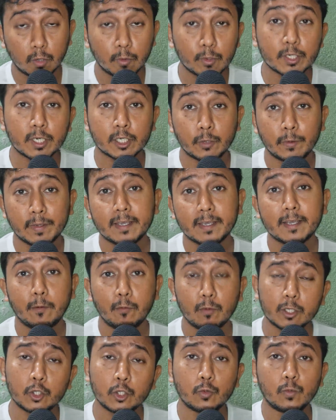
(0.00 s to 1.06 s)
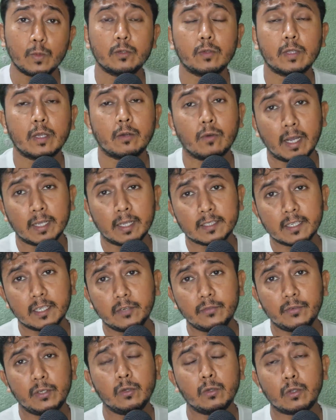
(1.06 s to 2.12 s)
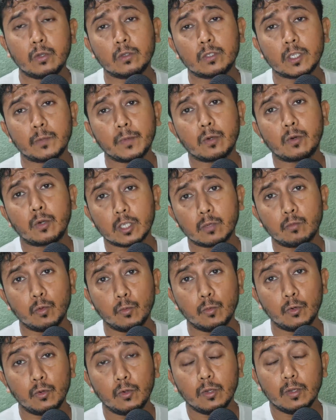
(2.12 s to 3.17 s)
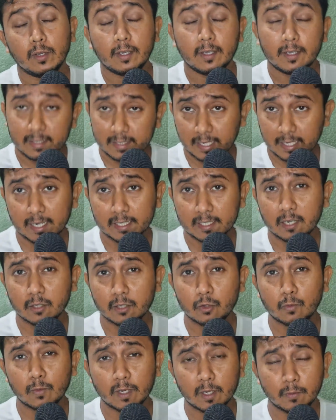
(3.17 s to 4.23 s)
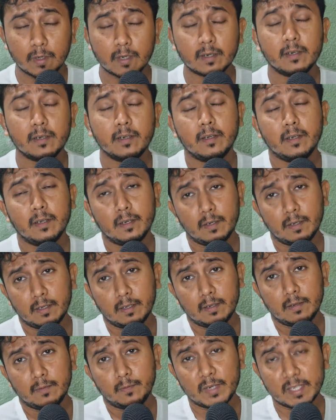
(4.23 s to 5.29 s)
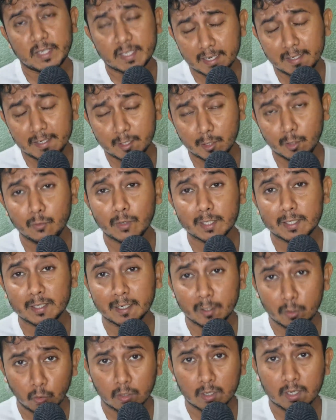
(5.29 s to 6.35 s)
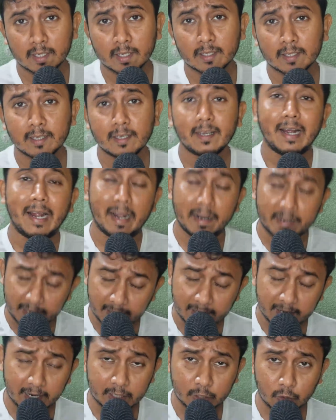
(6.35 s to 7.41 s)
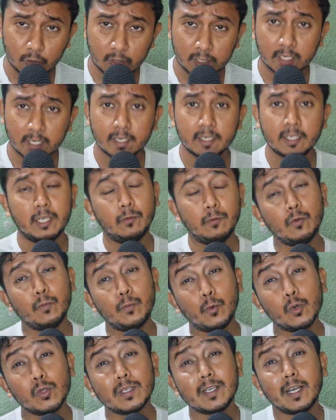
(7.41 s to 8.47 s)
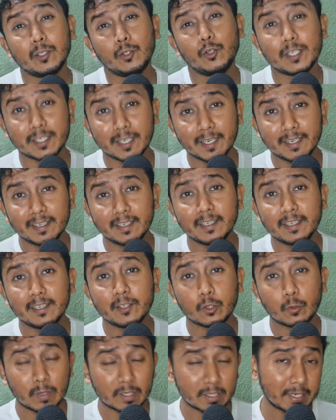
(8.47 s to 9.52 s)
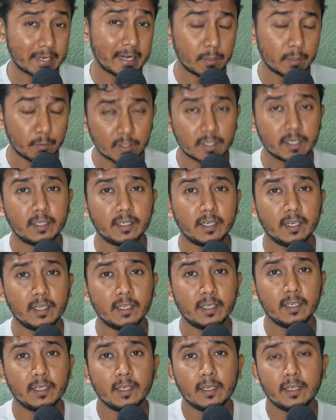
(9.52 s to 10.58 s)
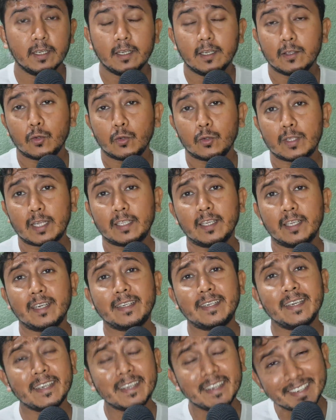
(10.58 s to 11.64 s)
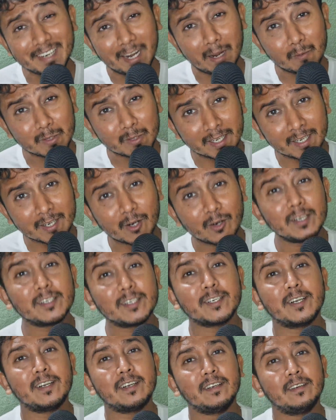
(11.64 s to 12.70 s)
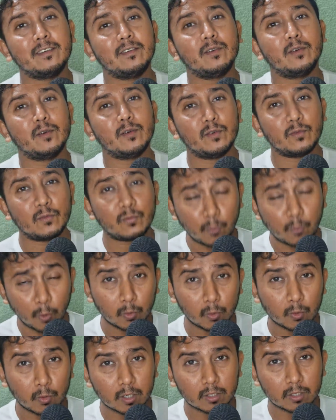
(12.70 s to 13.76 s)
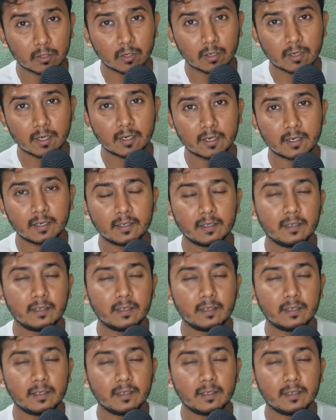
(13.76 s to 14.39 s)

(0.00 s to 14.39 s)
নমস্কার সবাইকে কেমন আছো তোমরা তো দেখো আজকের এই ভিডিওতে হচ্ছে আমরা কথা বলবো যারা যারা তোমরা এবার প্রেসিডেন্সি ইউনিভার্সিটি কলকাতাতে আন্ডার গ্র্যাজুয়েশানে এবং পোস্ট গ্র্যাজুয়েশানে তোমরা যারা অ্যাডমিশন নিলে তো তাদের কি কি টার্মস অ্যান্ড কন্ডিশন ফলো করা দরকার